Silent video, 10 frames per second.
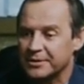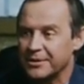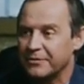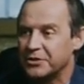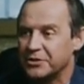
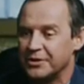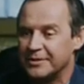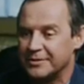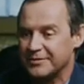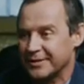polskiego
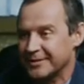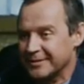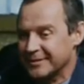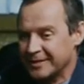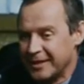
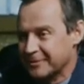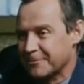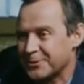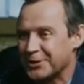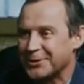więziennictwa
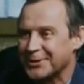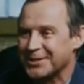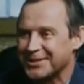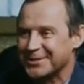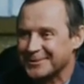znalazłoby się
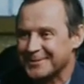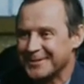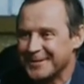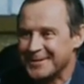trochę czasu.